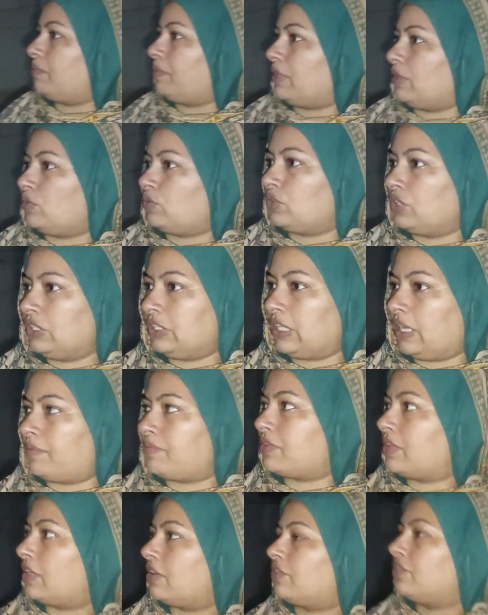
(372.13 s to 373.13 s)
तो ये मैंने उसी
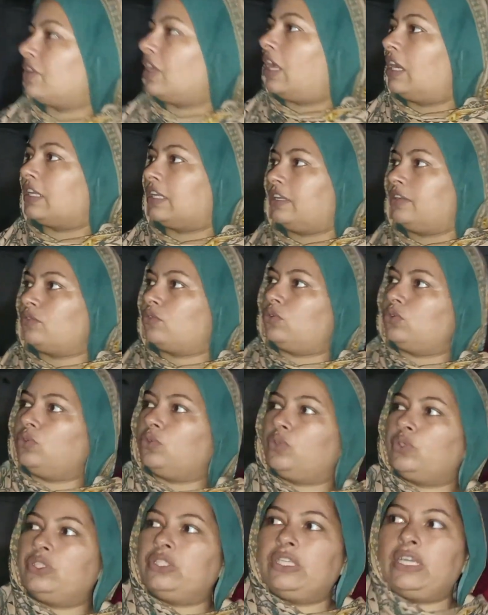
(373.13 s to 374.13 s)
टाइम सर्फ डाल के इनको
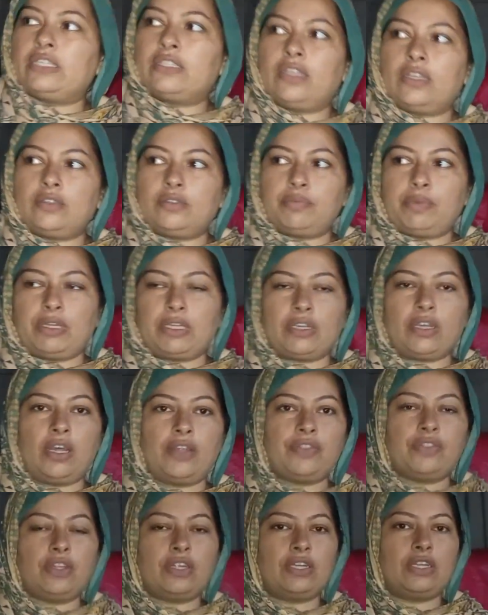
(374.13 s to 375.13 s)
धो दिया था मैंने
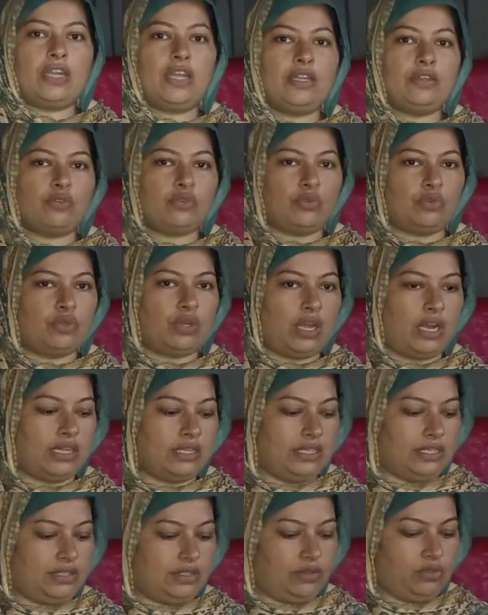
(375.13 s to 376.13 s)
कहा अंदर ना इनको
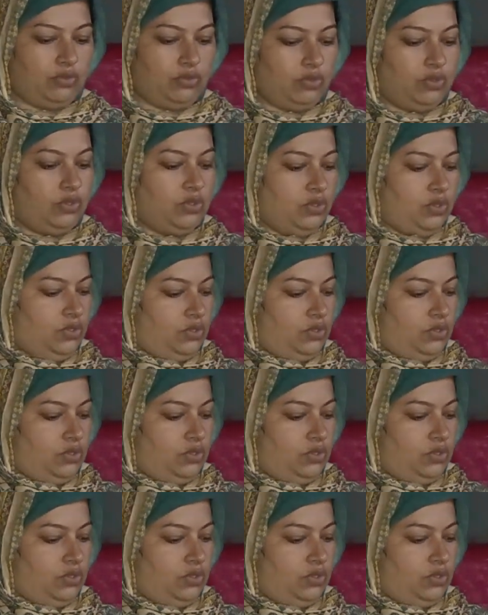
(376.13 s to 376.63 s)
डाल देती हूँ